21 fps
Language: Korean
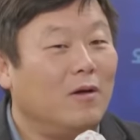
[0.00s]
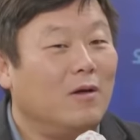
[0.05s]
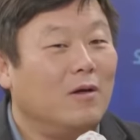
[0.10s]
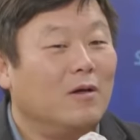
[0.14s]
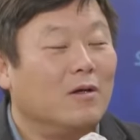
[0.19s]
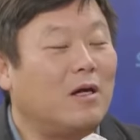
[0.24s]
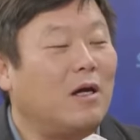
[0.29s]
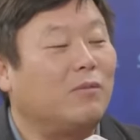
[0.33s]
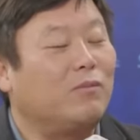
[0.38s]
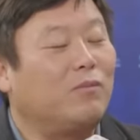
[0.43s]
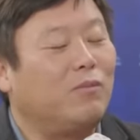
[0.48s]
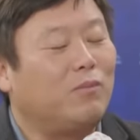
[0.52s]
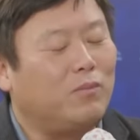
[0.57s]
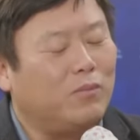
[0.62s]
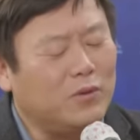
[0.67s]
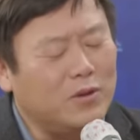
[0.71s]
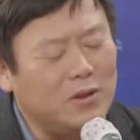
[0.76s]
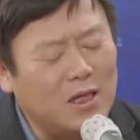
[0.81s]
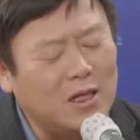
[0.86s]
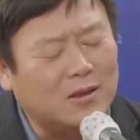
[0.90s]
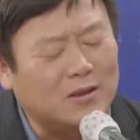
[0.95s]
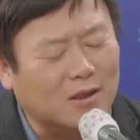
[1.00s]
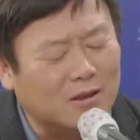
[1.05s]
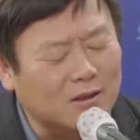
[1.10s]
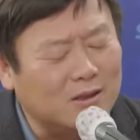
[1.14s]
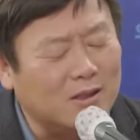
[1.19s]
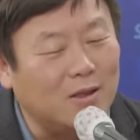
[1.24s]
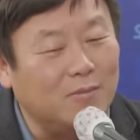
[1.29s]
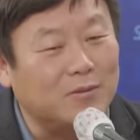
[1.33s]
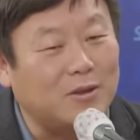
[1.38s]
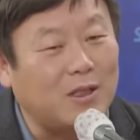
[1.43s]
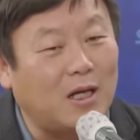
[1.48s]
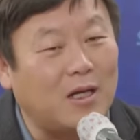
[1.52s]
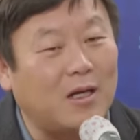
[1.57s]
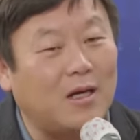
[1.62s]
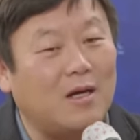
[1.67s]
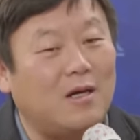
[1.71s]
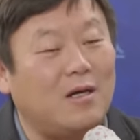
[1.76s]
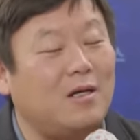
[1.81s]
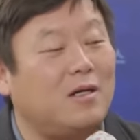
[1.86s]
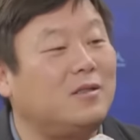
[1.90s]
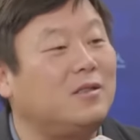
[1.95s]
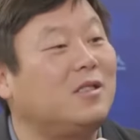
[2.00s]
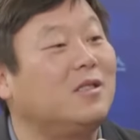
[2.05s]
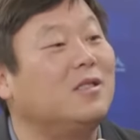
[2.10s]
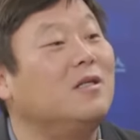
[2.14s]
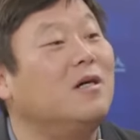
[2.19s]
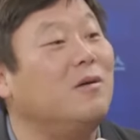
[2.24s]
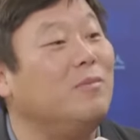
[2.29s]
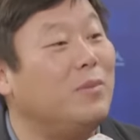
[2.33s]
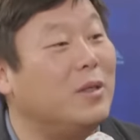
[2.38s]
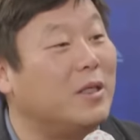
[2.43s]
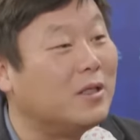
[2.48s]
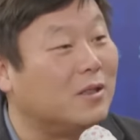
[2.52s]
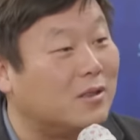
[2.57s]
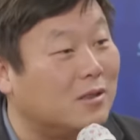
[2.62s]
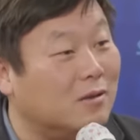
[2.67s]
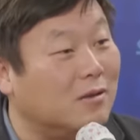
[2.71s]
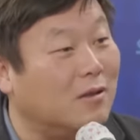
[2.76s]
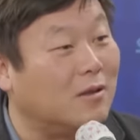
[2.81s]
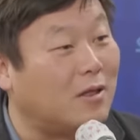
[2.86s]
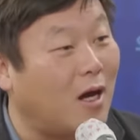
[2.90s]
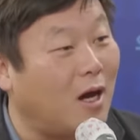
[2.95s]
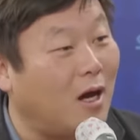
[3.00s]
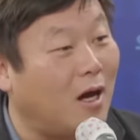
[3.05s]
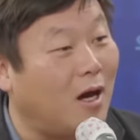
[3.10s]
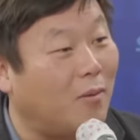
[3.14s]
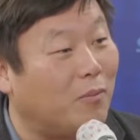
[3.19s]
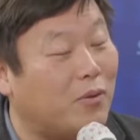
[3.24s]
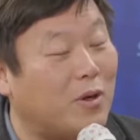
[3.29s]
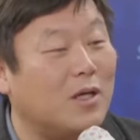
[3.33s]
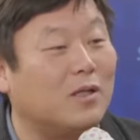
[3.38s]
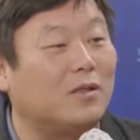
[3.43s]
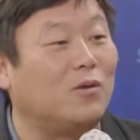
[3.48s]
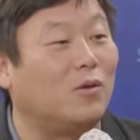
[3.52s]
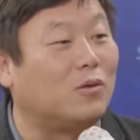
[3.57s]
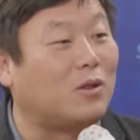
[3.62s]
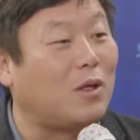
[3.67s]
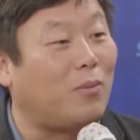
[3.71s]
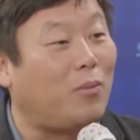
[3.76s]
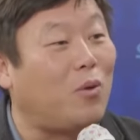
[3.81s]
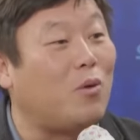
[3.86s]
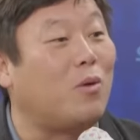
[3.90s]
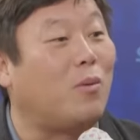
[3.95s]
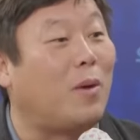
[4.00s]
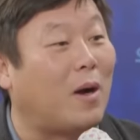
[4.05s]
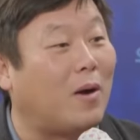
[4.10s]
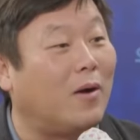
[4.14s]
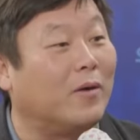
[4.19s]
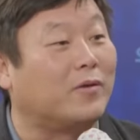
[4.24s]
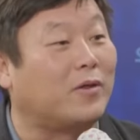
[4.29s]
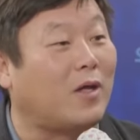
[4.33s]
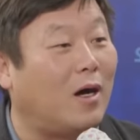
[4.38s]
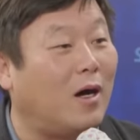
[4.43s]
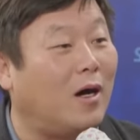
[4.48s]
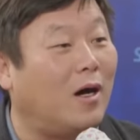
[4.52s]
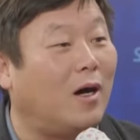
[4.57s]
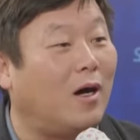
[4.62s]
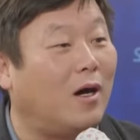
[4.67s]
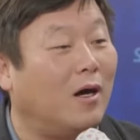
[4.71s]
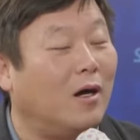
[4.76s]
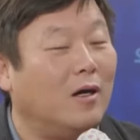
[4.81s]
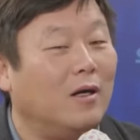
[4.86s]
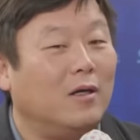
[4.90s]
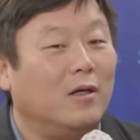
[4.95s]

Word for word: 그러니까 그냥 정치 검찰이 아, 증거인멸이 증거다. 프랑스에 올 때 폰을 바꿨다.